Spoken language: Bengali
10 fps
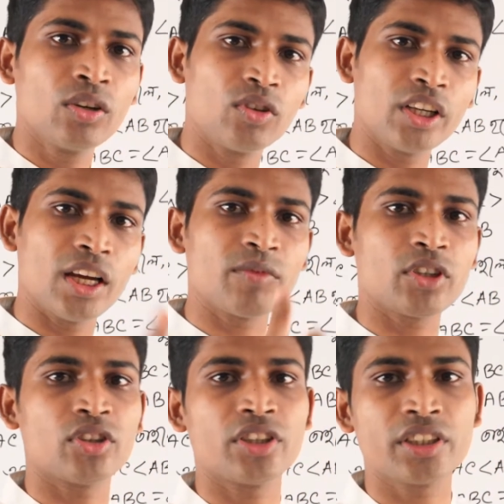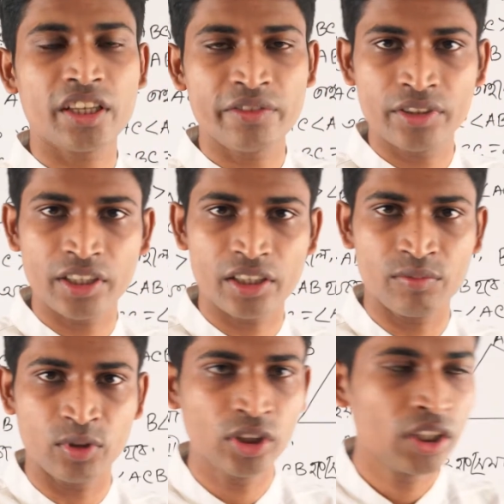করে আমরা সঠিকটাই ফিরে
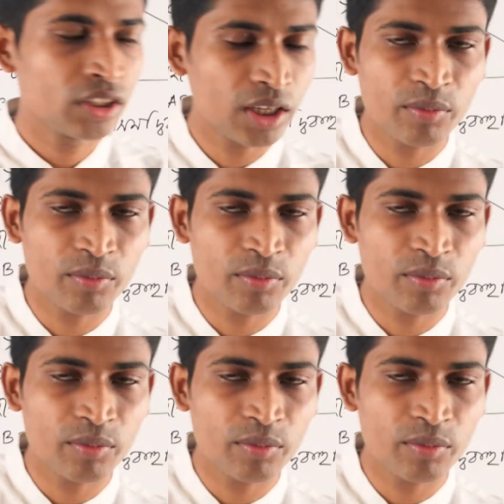আসব তা